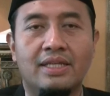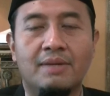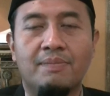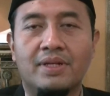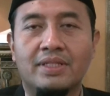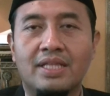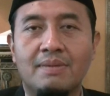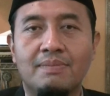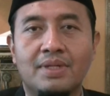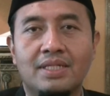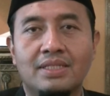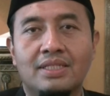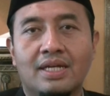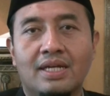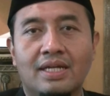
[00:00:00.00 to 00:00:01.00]
yang pertama
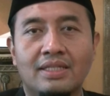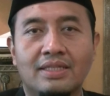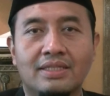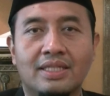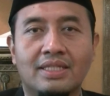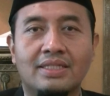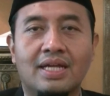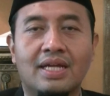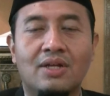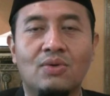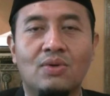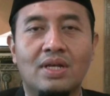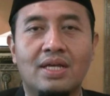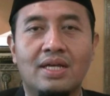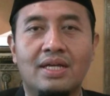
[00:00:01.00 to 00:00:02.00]
terkait tata
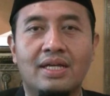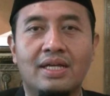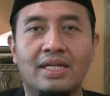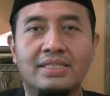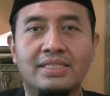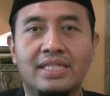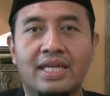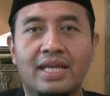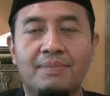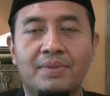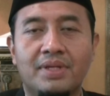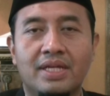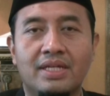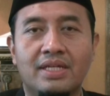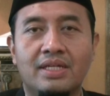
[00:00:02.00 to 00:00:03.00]
kelola SDM
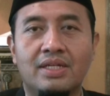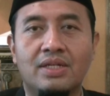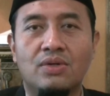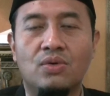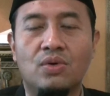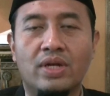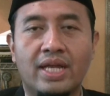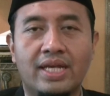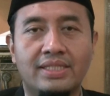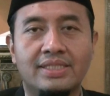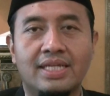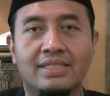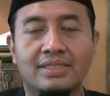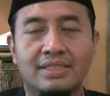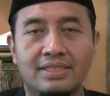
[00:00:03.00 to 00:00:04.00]
dan
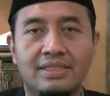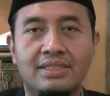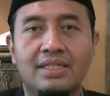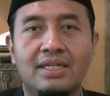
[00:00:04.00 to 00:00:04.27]
organisasi